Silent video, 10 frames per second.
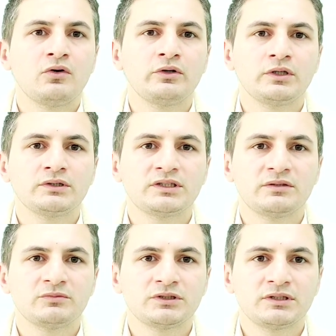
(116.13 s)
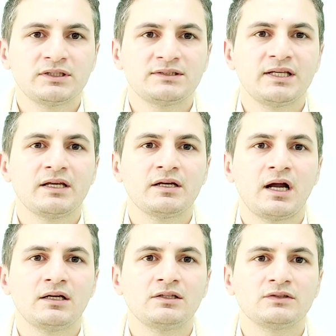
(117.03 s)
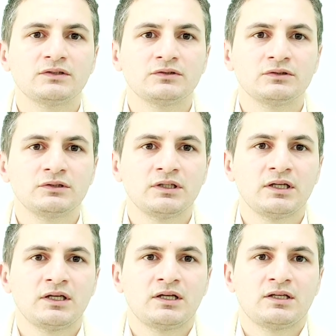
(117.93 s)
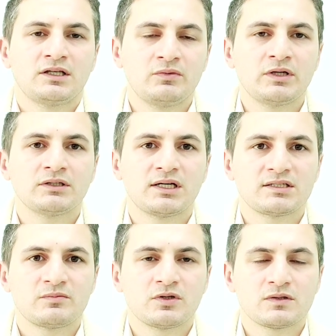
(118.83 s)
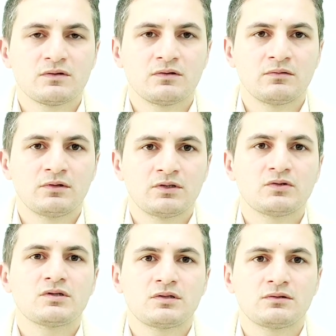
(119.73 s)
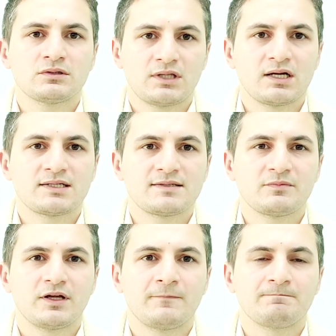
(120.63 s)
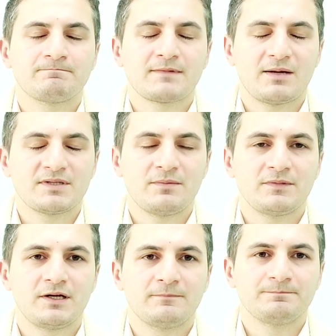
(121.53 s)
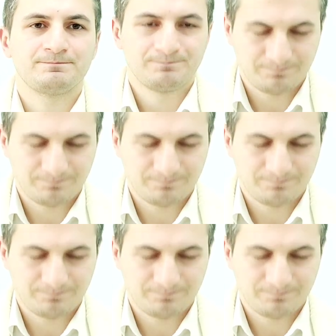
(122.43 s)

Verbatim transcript: 코리언 드림을 세계를 알릴 수 있는 기회를 가지면서 최선을 다하겠습니다. 감사합니다.